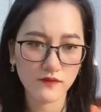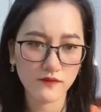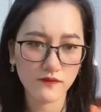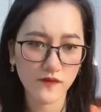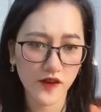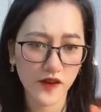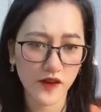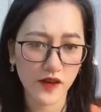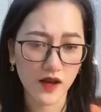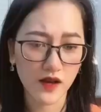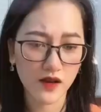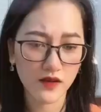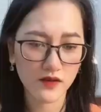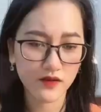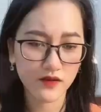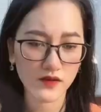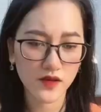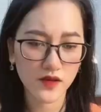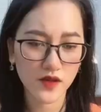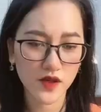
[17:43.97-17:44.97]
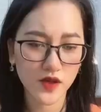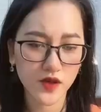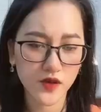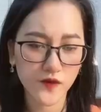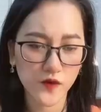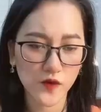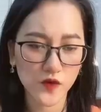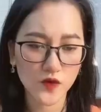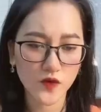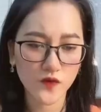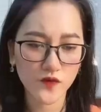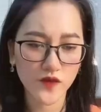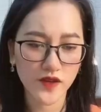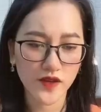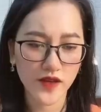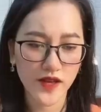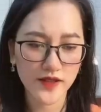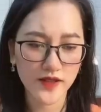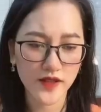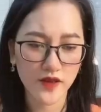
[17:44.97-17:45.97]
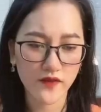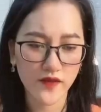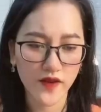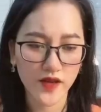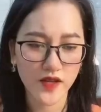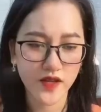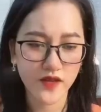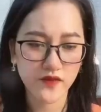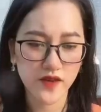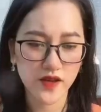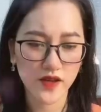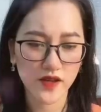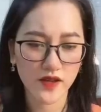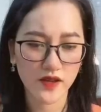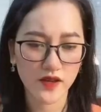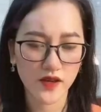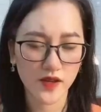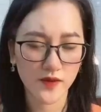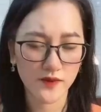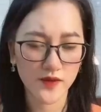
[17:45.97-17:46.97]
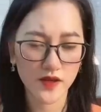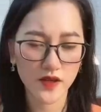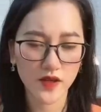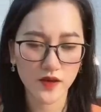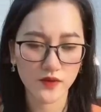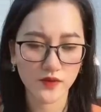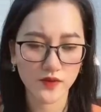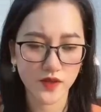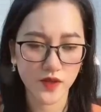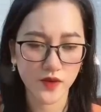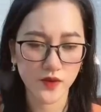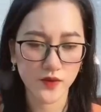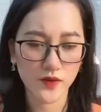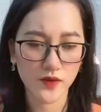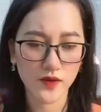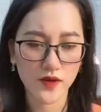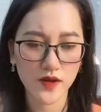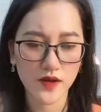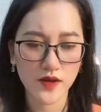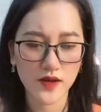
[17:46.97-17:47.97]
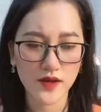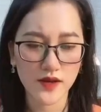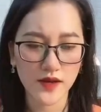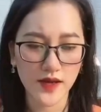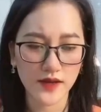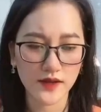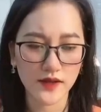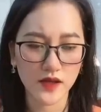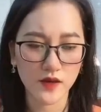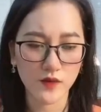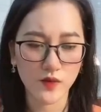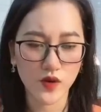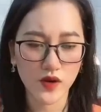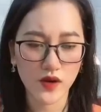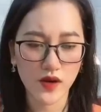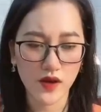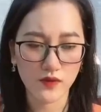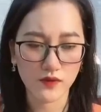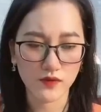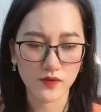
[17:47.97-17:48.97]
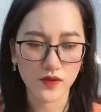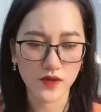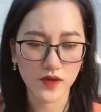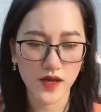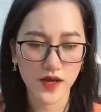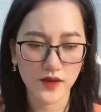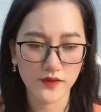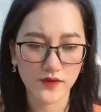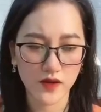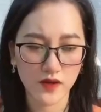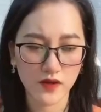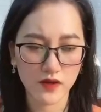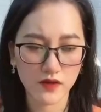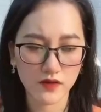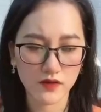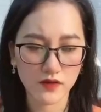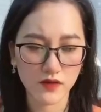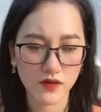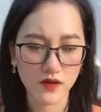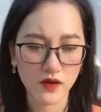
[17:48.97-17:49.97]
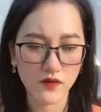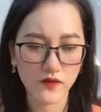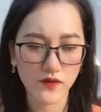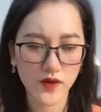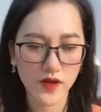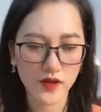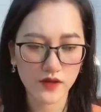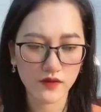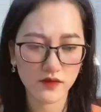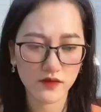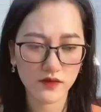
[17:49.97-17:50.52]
Về á Phù Dung vừa nghe thấy phải đi về Lập tức ỉu xìu Cả người buông lòng tự hẳn vào ngực từ ngưng viên